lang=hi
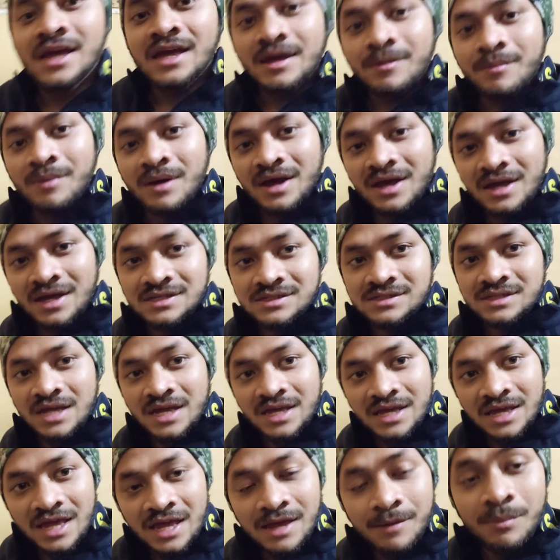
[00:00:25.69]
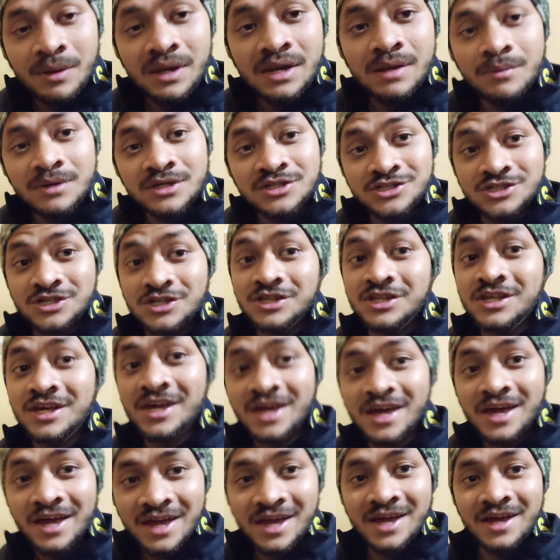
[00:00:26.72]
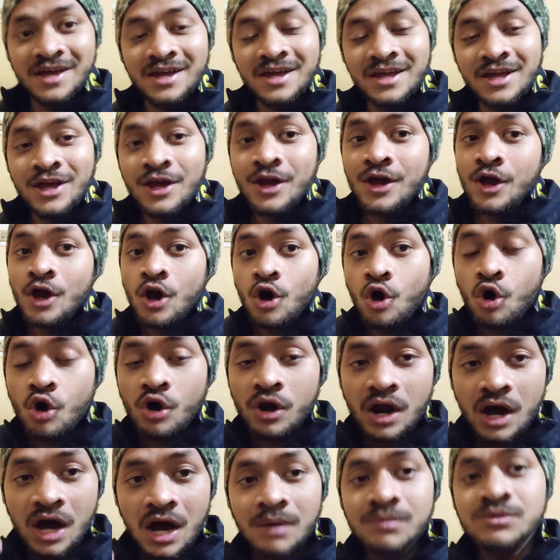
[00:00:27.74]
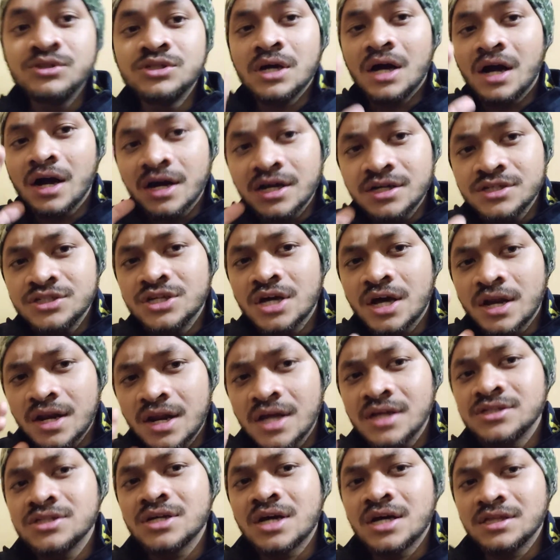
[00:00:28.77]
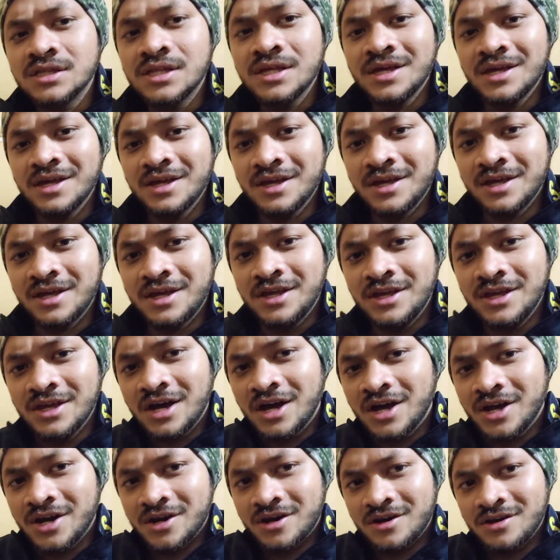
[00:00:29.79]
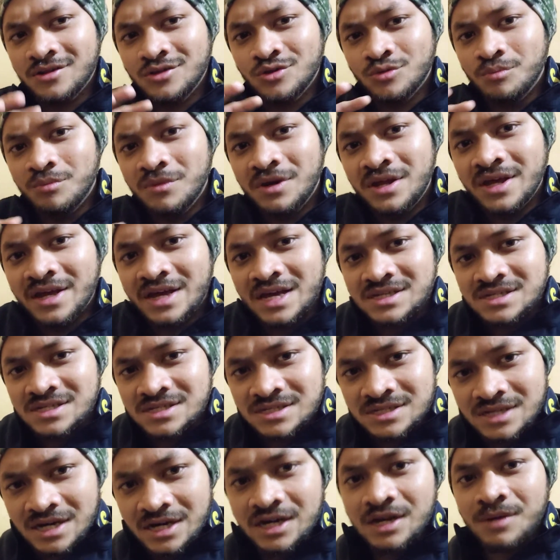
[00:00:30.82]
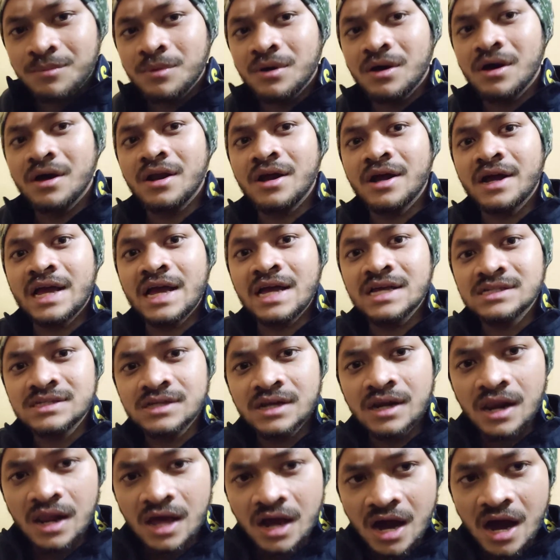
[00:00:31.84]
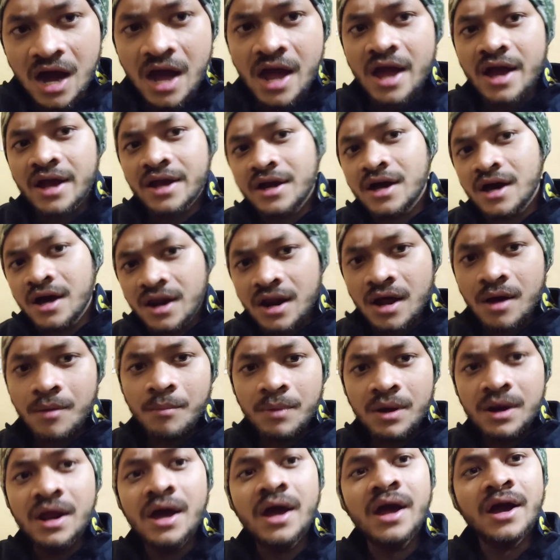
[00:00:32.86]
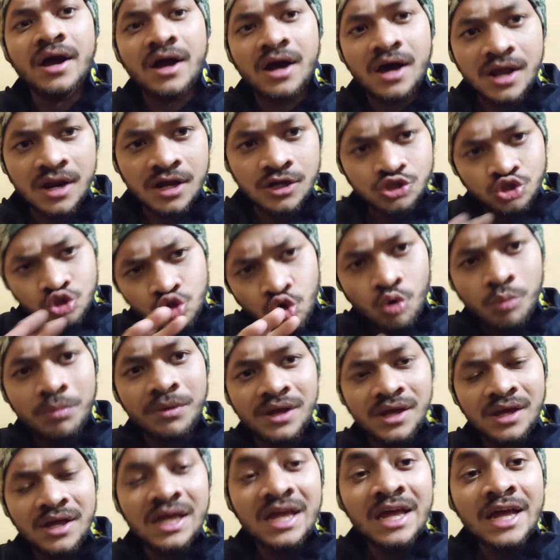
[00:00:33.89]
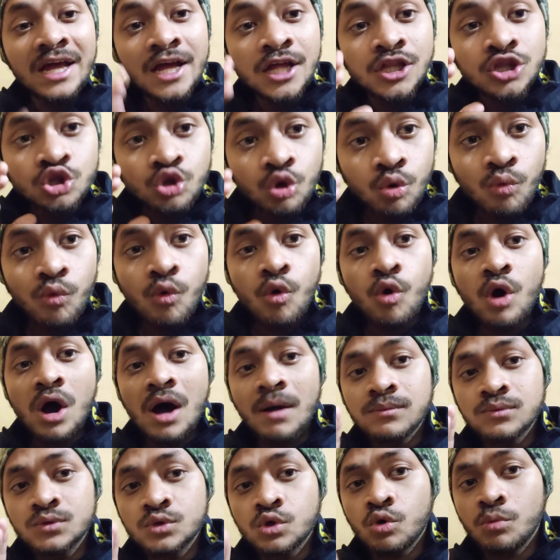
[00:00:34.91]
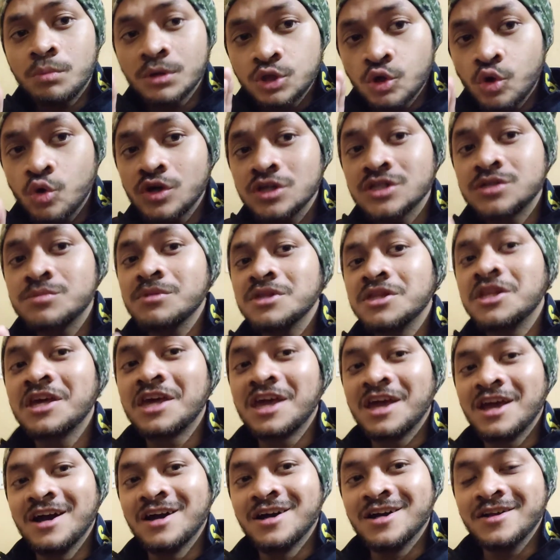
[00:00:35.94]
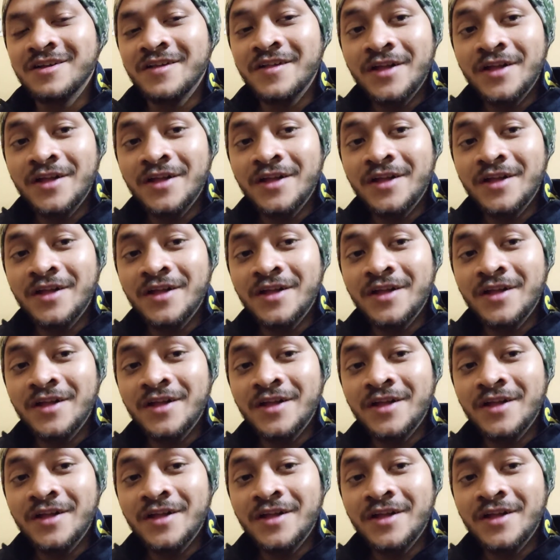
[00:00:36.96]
कि भाई इसने यहीं पर ही बच्चे दिए हैं और आप अगर जानना चाहते हैं कि यार तुमने कैसे सेटअप करा कैसे लगाया करा बनाया करा जो भी तो वो आपको बताऊँ किस में दिखेगा